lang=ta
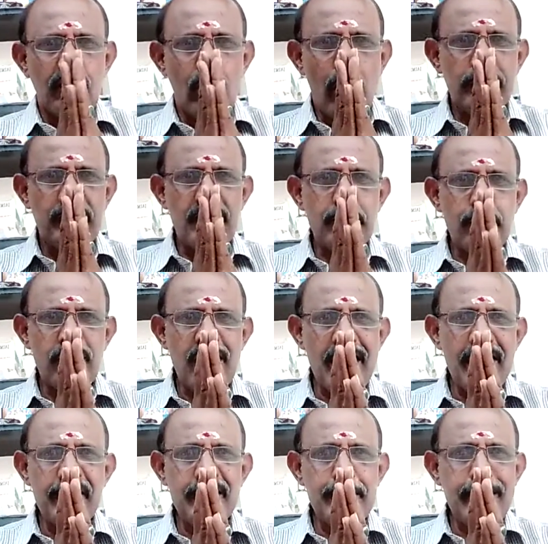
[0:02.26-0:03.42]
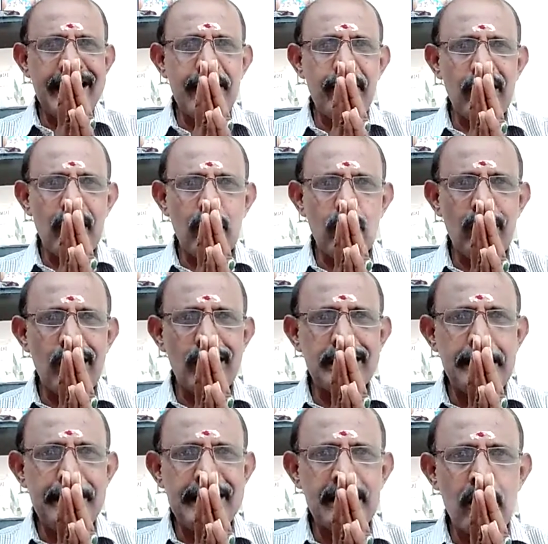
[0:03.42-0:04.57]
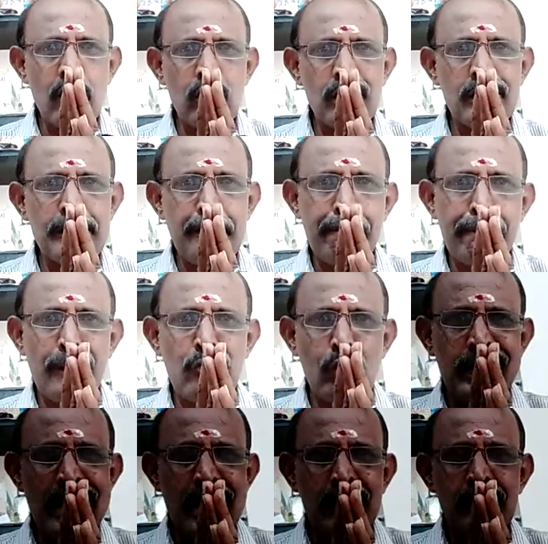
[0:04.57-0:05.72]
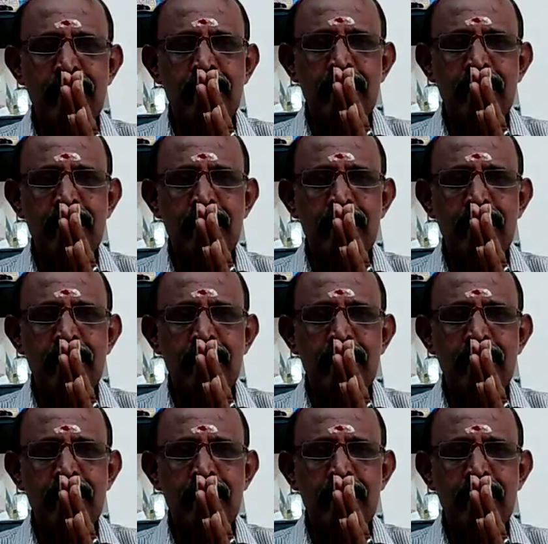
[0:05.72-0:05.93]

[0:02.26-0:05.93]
ஓம் தத்புருசாய வித்மகே வக்கரதுண்டாய் தீமிகி தண்டோ தண்டி பிரச்சோதயாத்